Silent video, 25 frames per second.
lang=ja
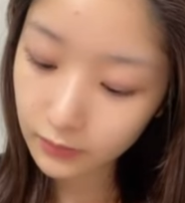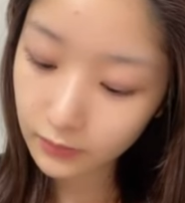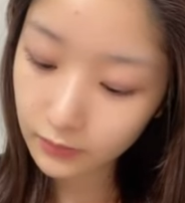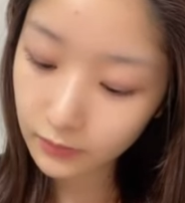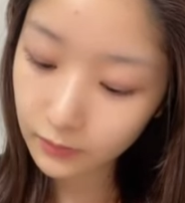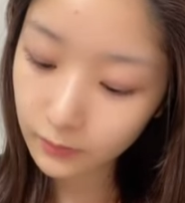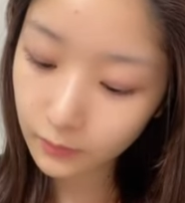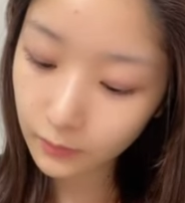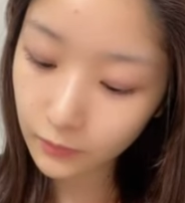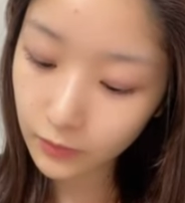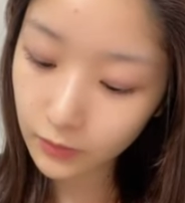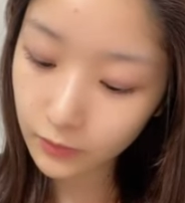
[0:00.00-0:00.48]

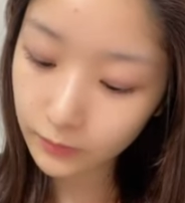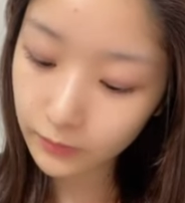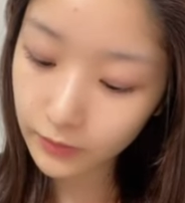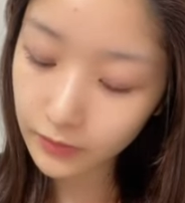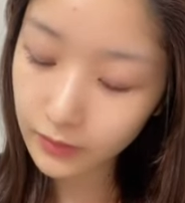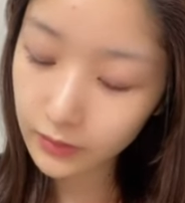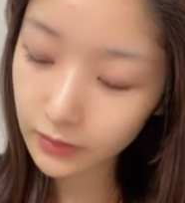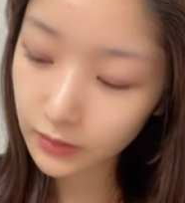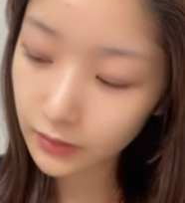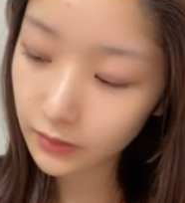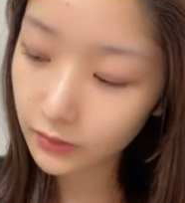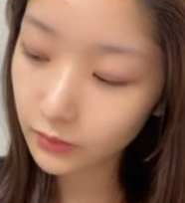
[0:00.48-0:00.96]
うまあ
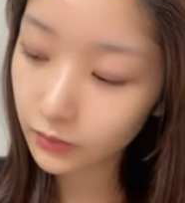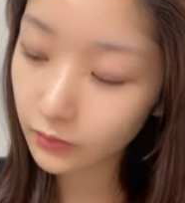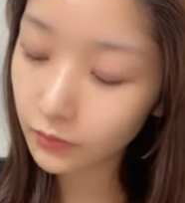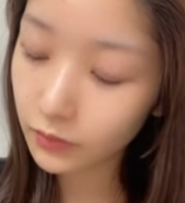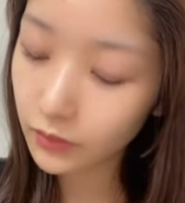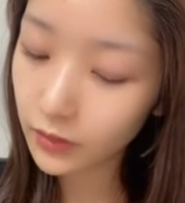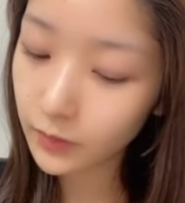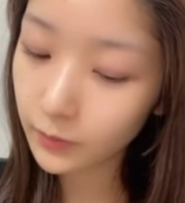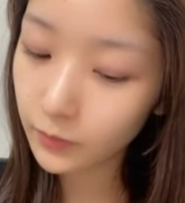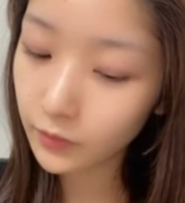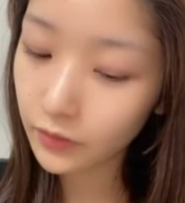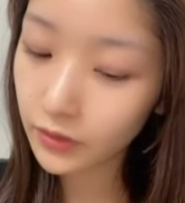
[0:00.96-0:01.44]
別にど
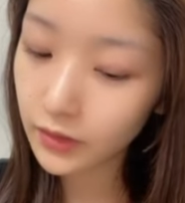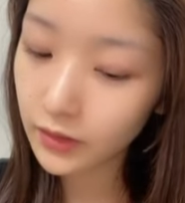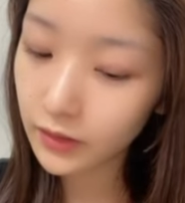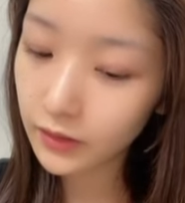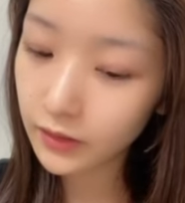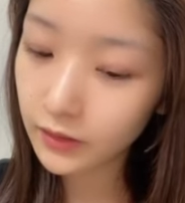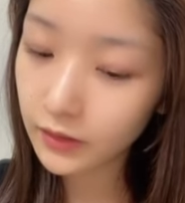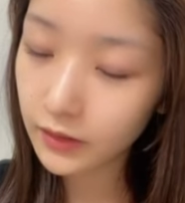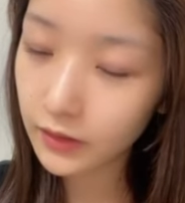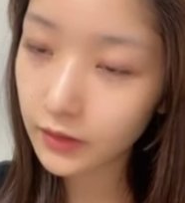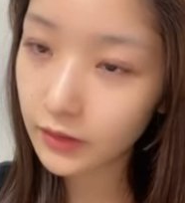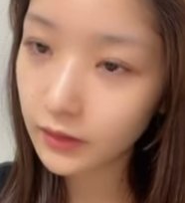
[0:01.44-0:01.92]
こにも出
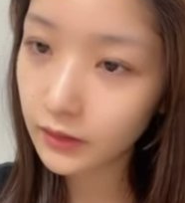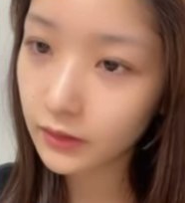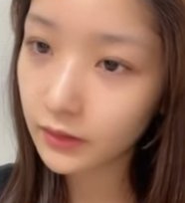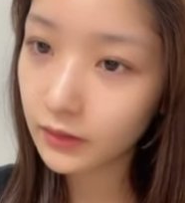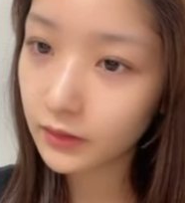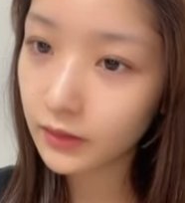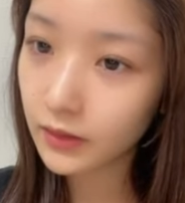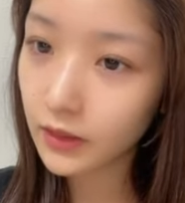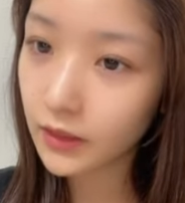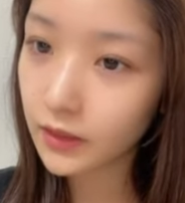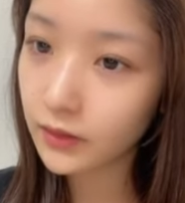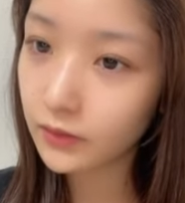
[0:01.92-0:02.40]
かけ
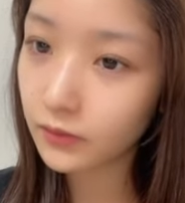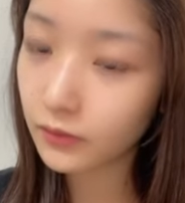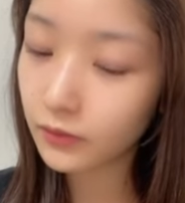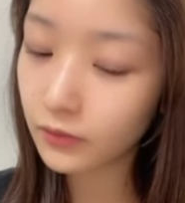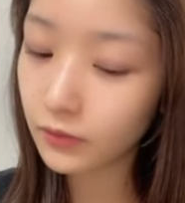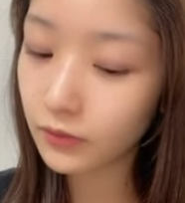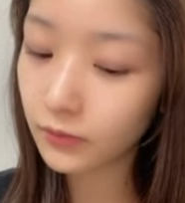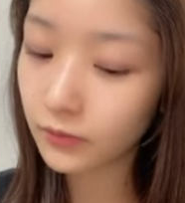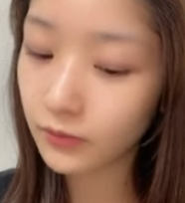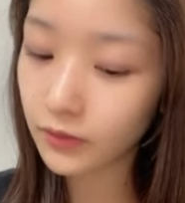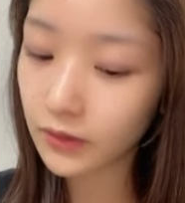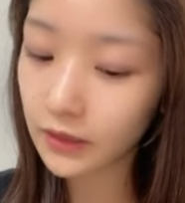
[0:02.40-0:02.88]
たいと
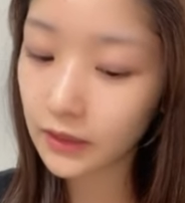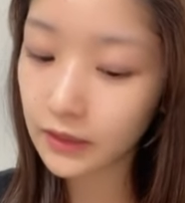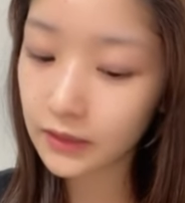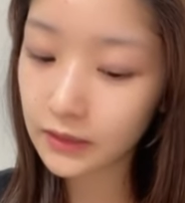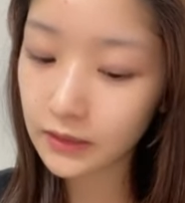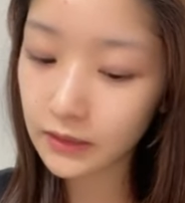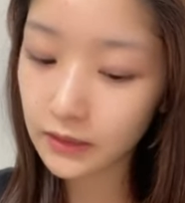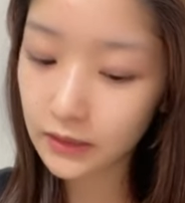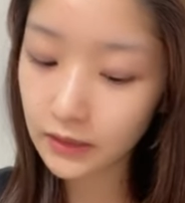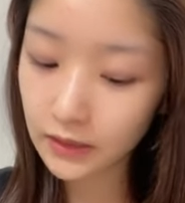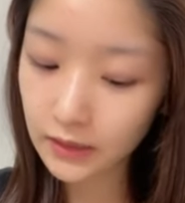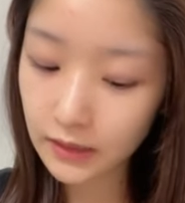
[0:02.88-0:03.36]
ころもな
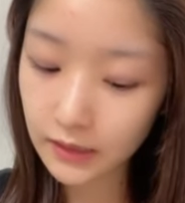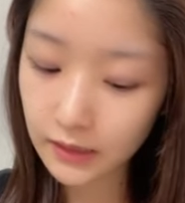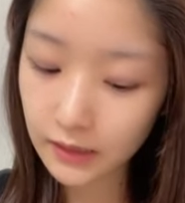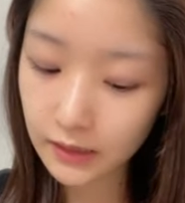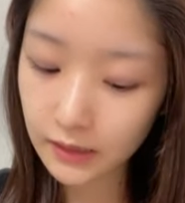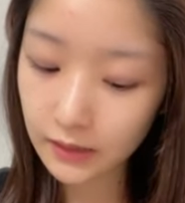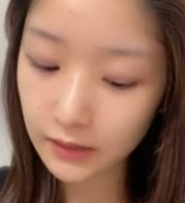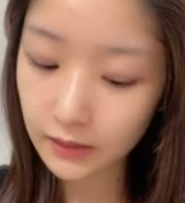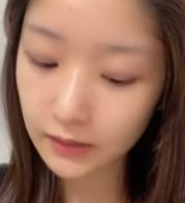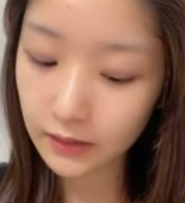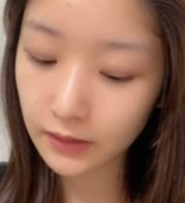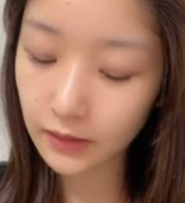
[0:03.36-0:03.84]
いし
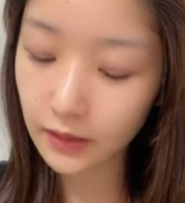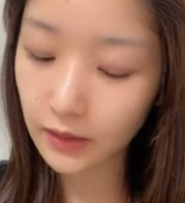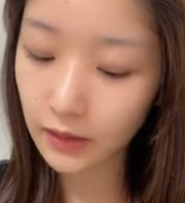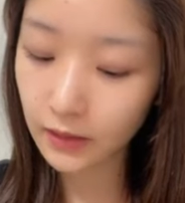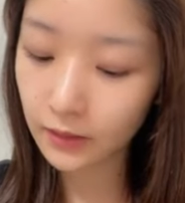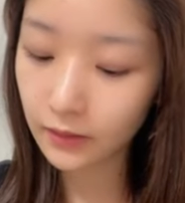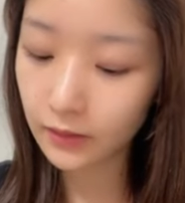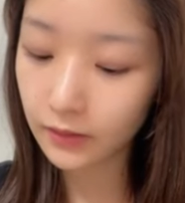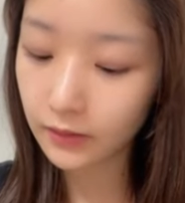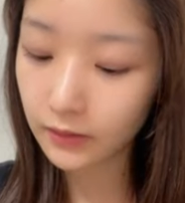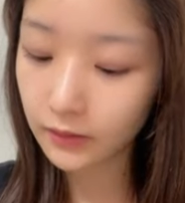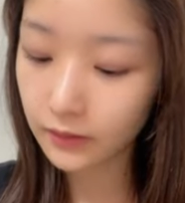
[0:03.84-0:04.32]
ねて
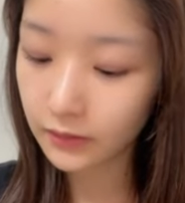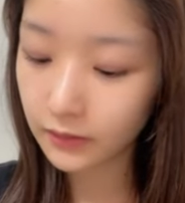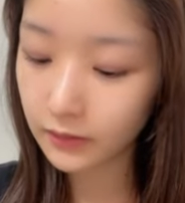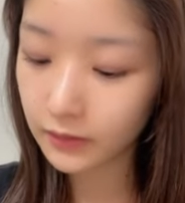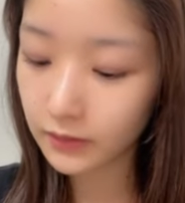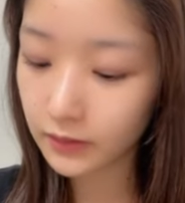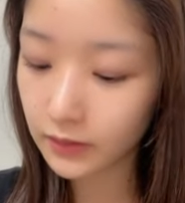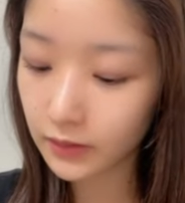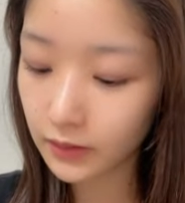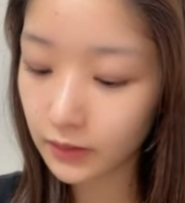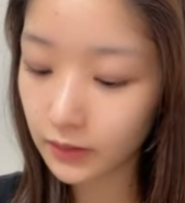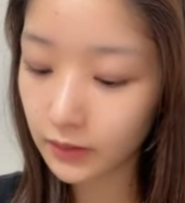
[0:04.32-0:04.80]
か
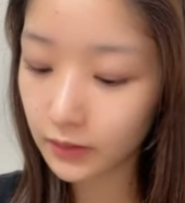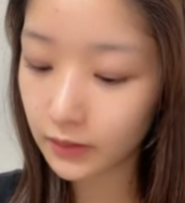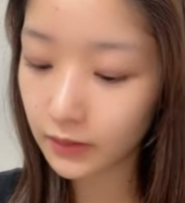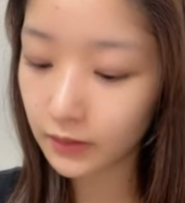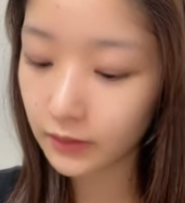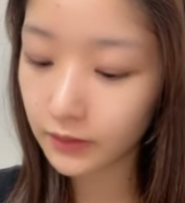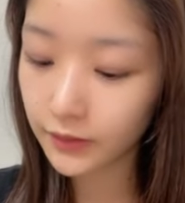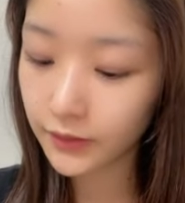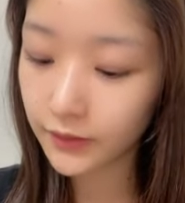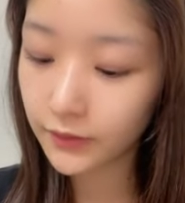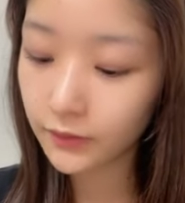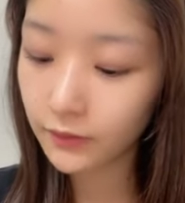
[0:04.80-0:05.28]
さ
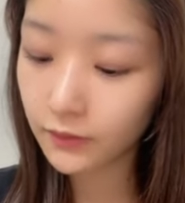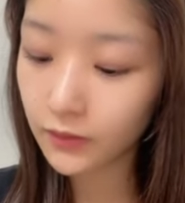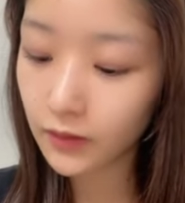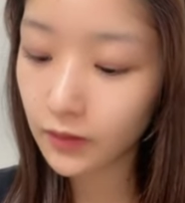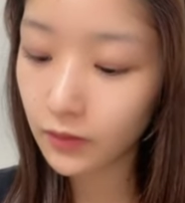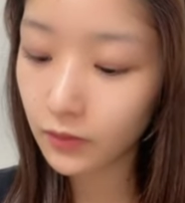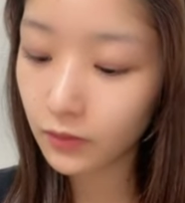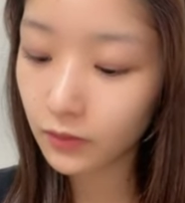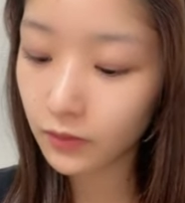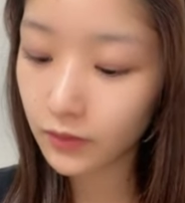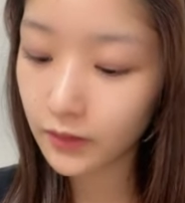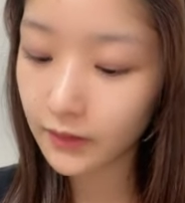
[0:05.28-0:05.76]
人
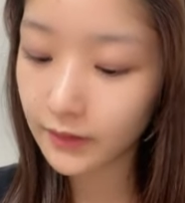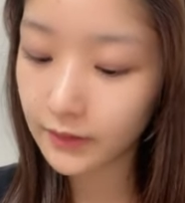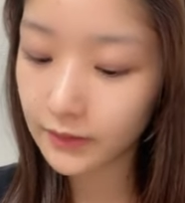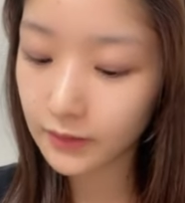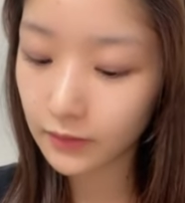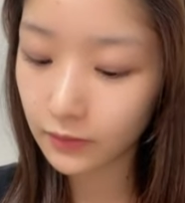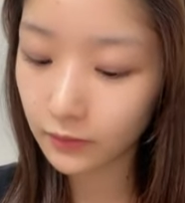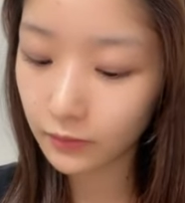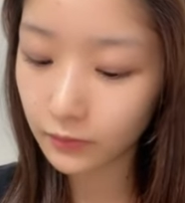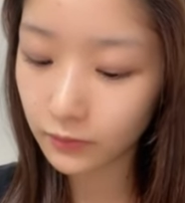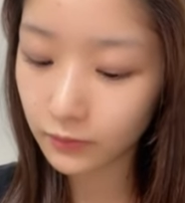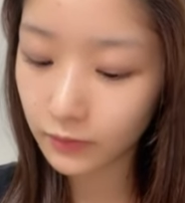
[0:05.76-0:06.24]
が多い
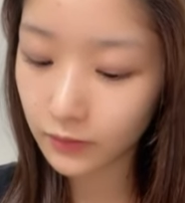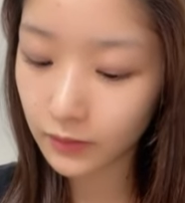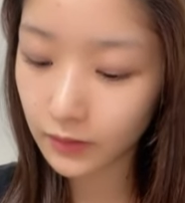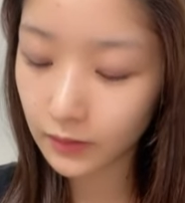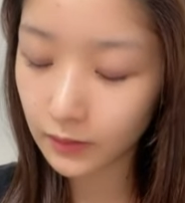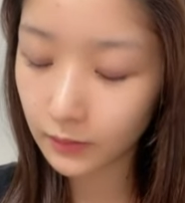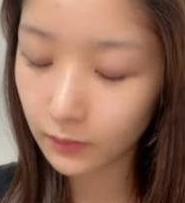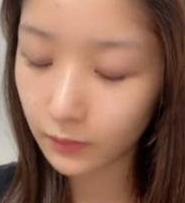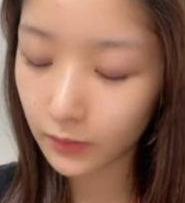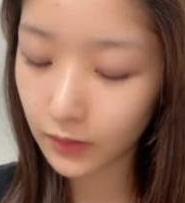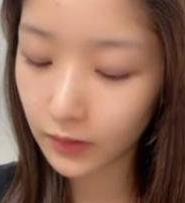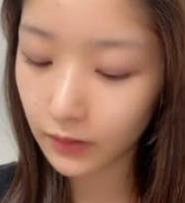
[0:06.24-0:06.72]
じゃん
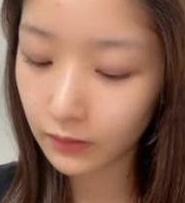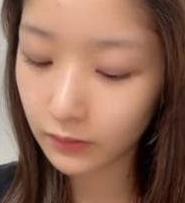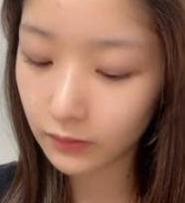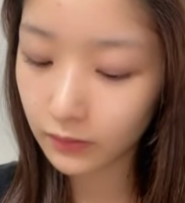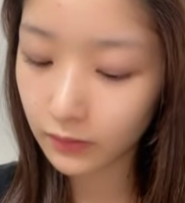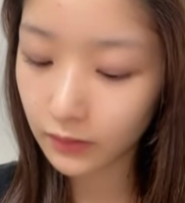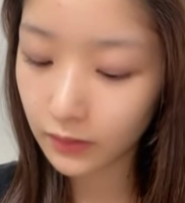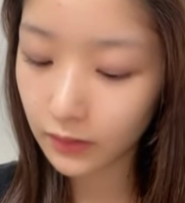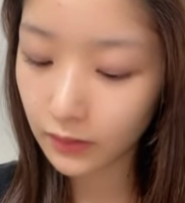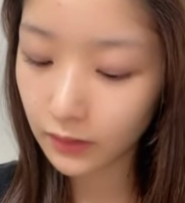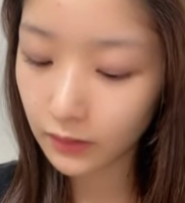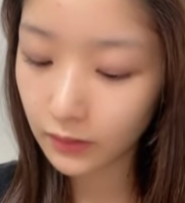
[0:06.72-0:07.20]
ゴールデンウィークっ
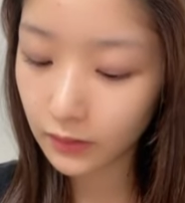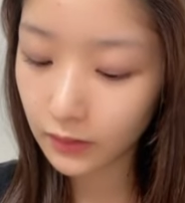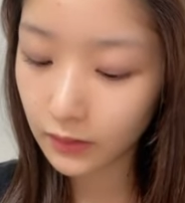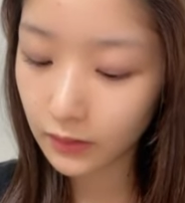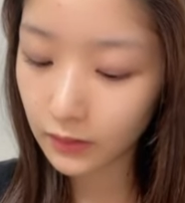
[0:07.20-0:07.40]
て